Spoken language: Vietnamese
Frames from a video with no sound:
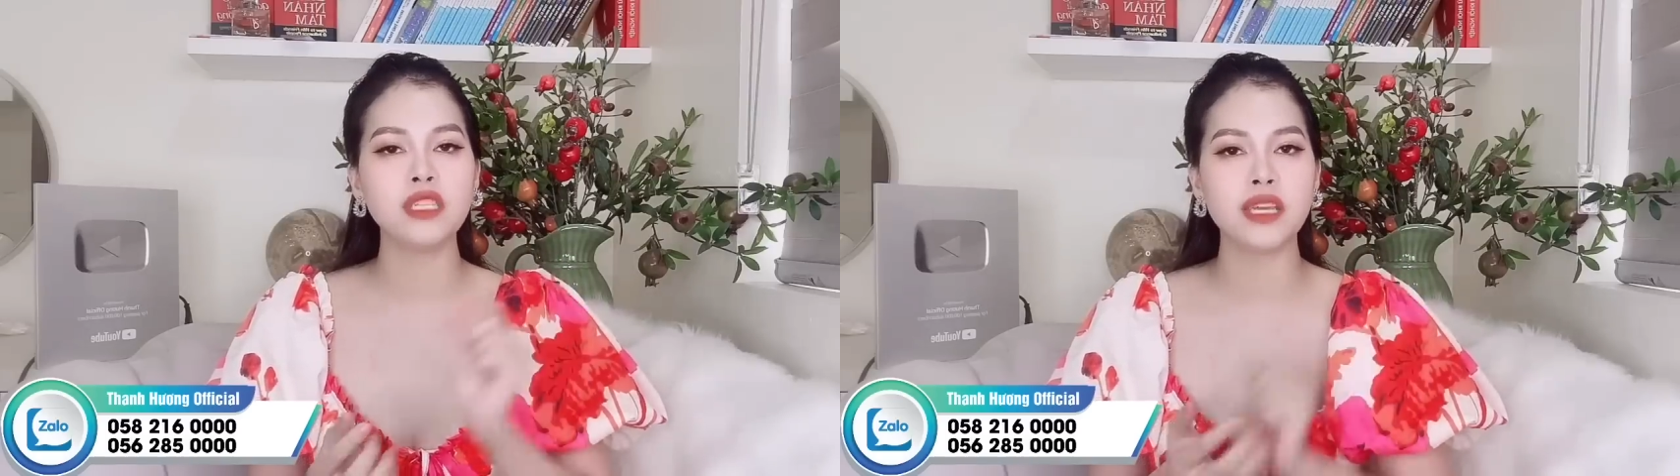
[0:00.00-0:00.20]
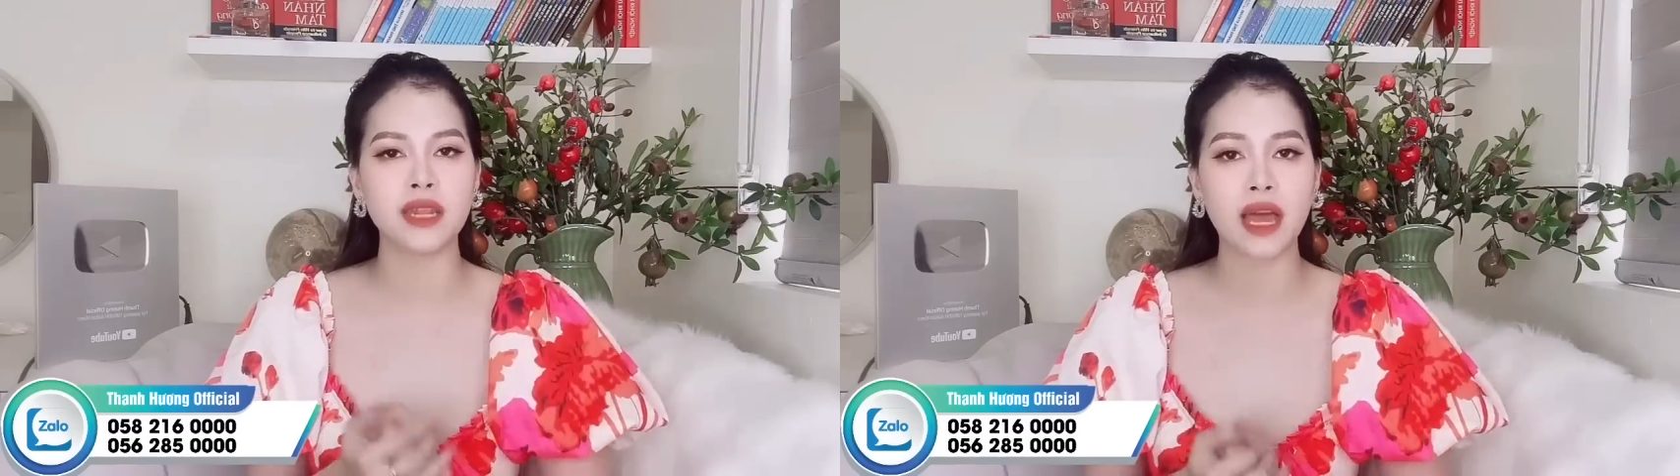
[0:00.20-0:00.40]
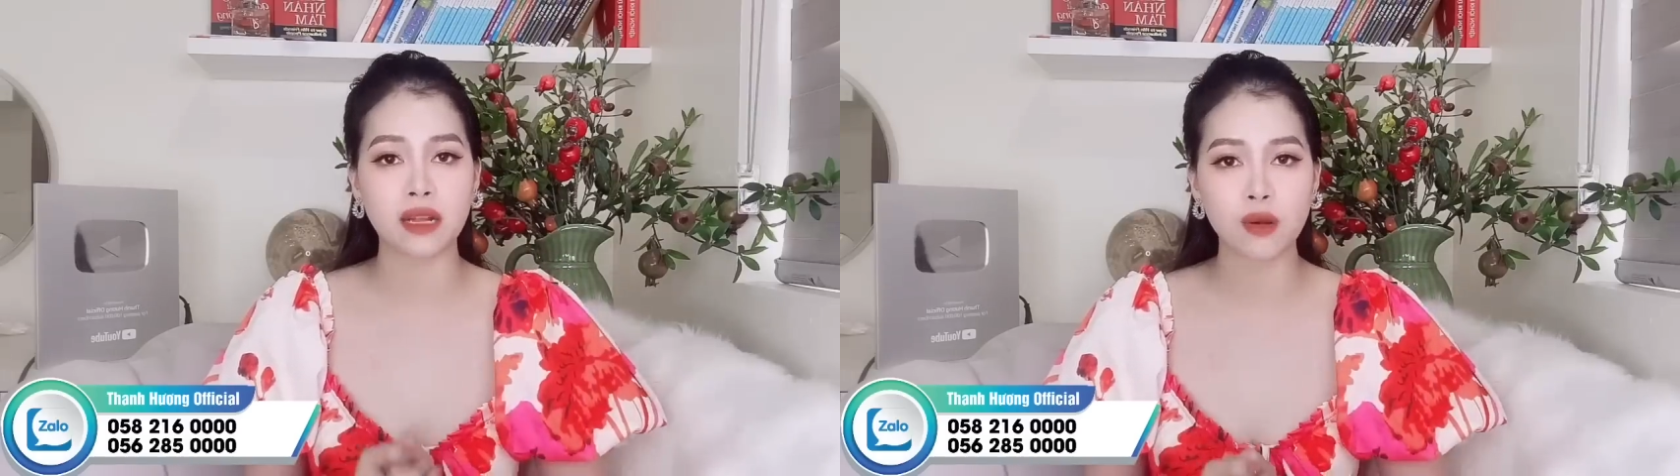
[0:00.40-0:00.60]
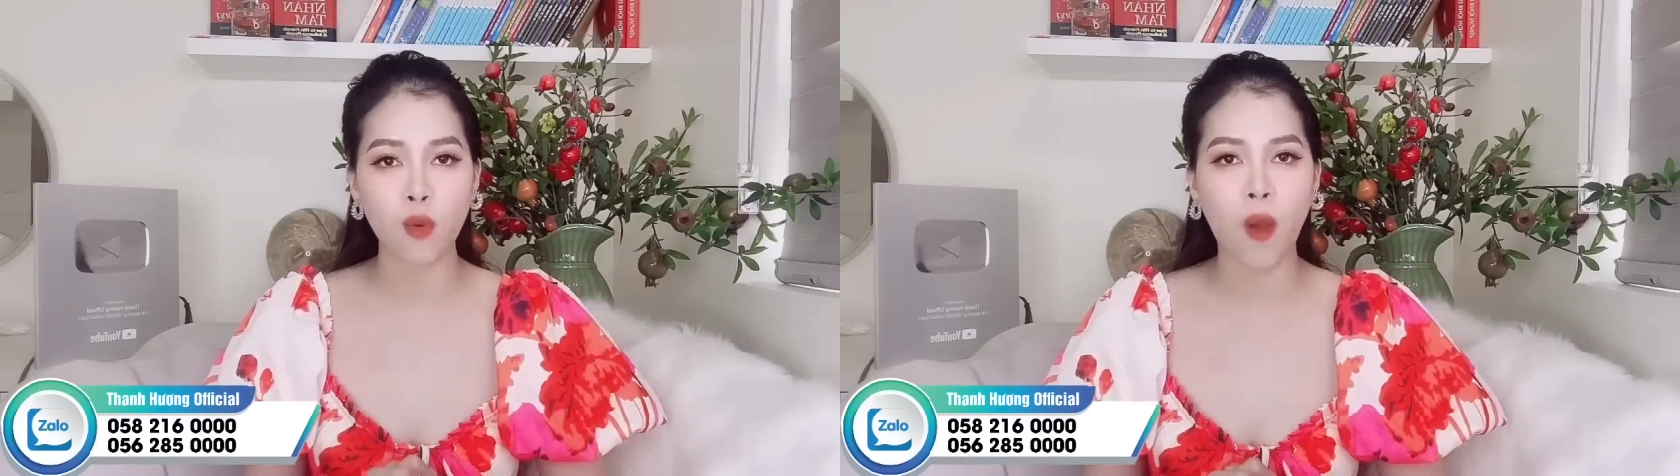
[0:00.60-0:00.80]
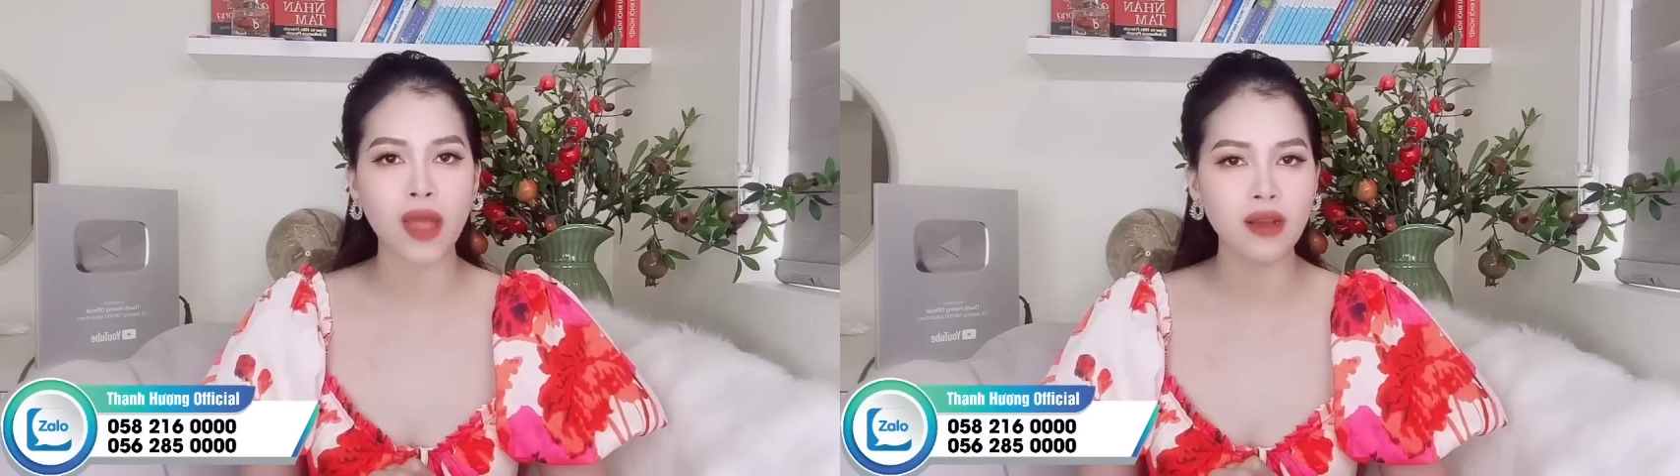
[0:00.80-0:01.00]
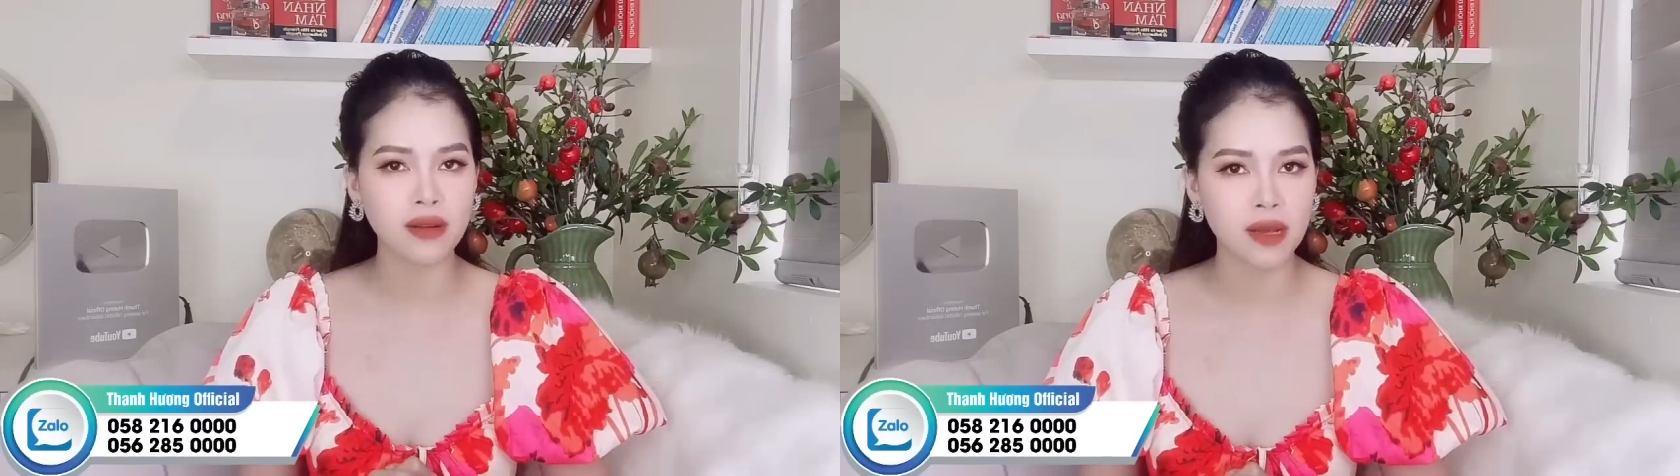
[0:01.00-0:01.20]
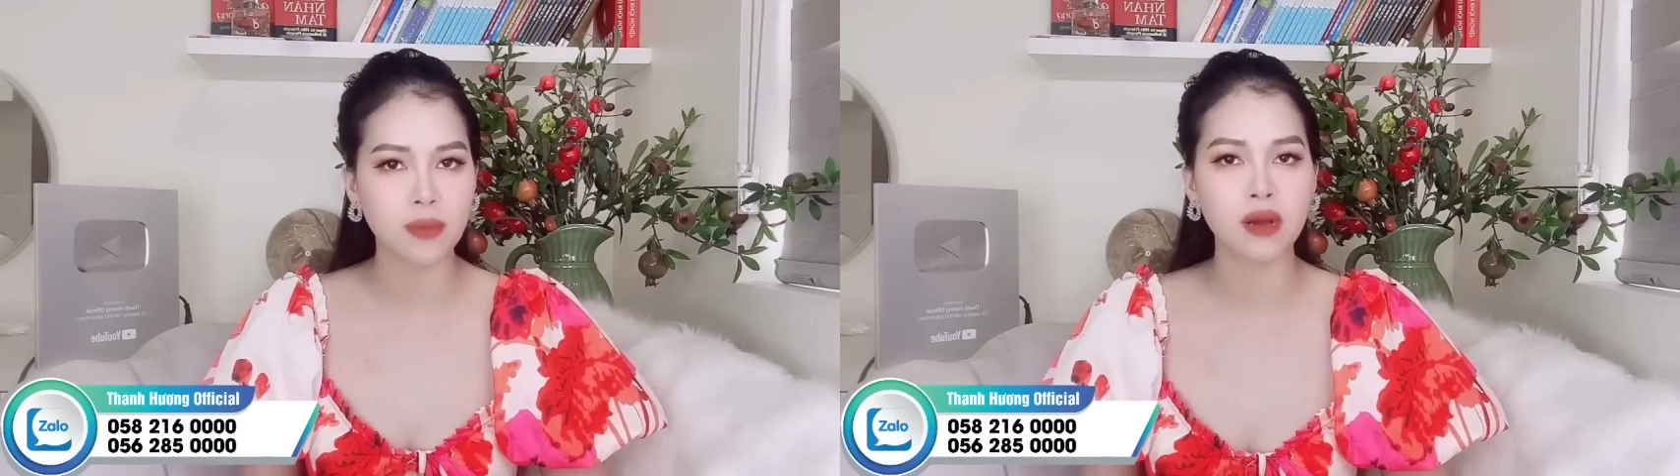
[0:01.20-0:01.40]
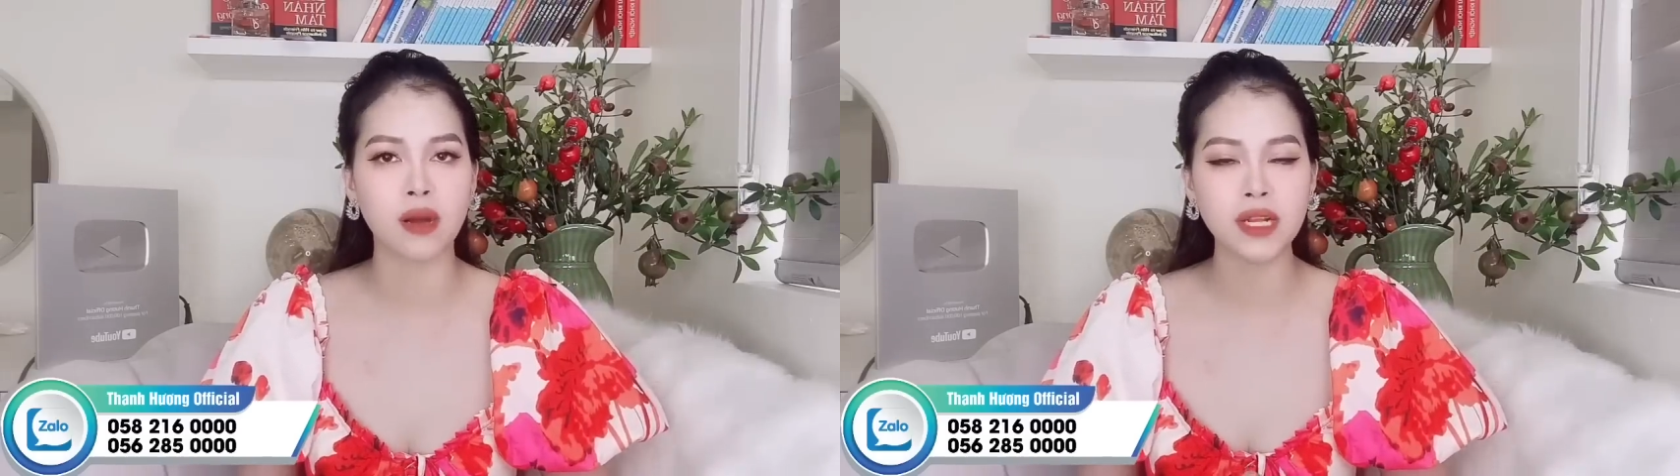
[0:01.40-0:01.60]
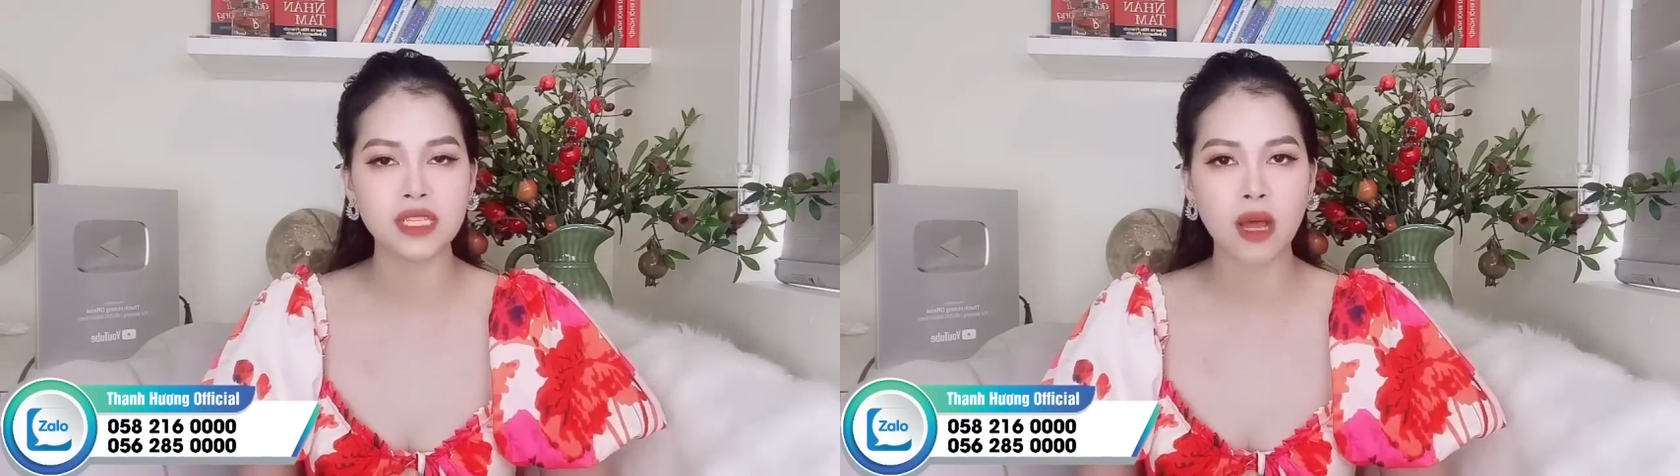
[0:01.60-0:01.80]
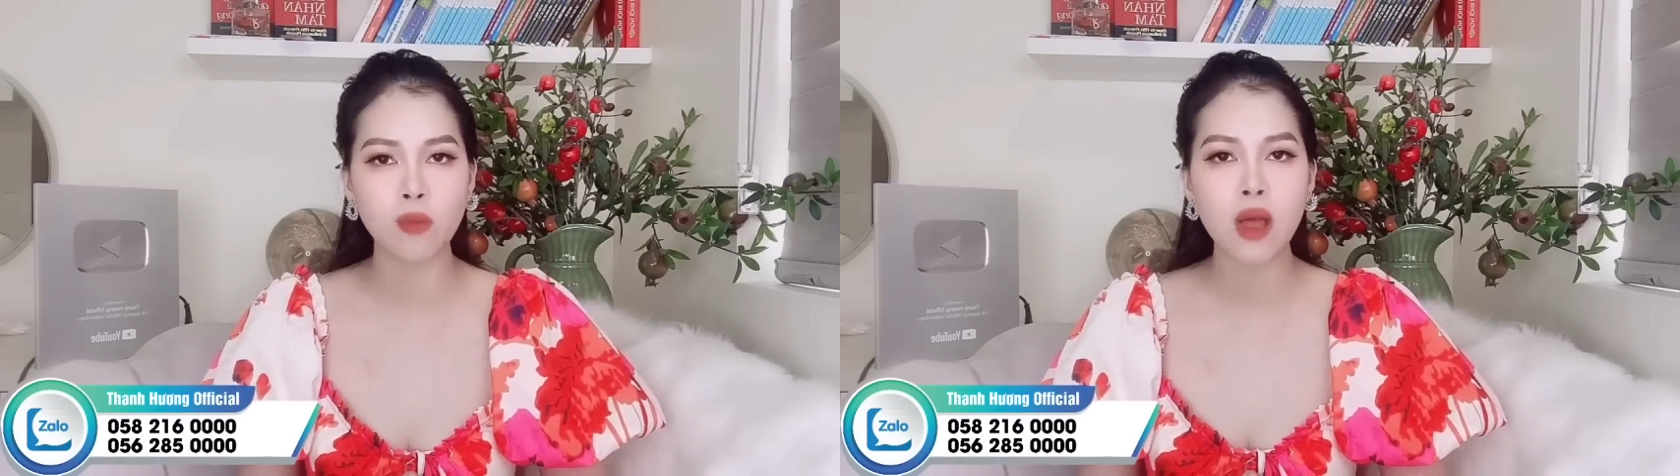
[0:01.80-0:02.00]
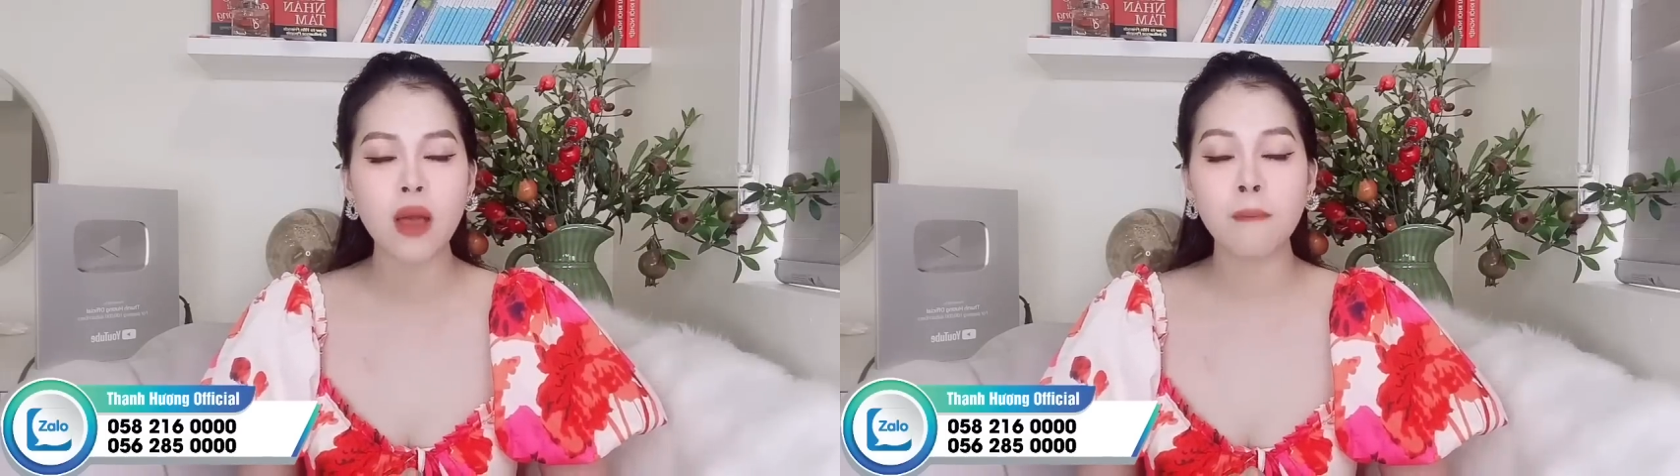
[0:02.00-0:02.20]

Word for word: chỉ đạt cực khoái ở điểm G ở bên trong